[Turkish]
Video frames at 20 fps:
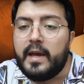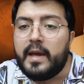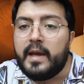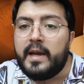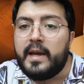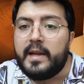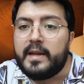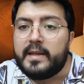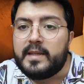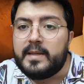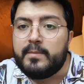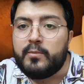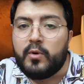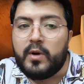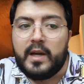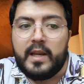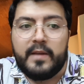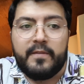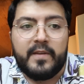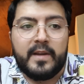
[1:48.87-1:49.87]
Eğer ki
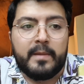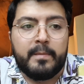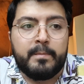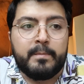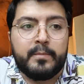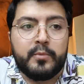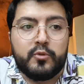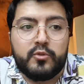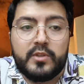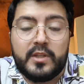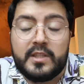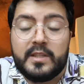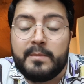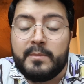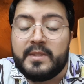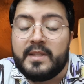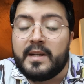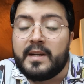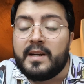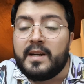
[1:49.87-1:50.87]
muhalefet bu
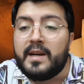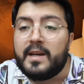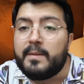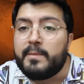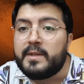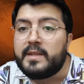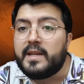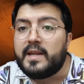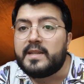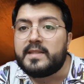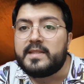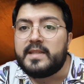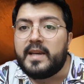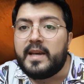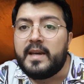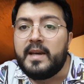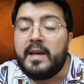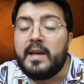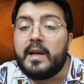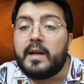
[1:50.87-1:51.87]
seçimi de
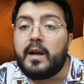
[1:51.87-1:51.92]
kaybederse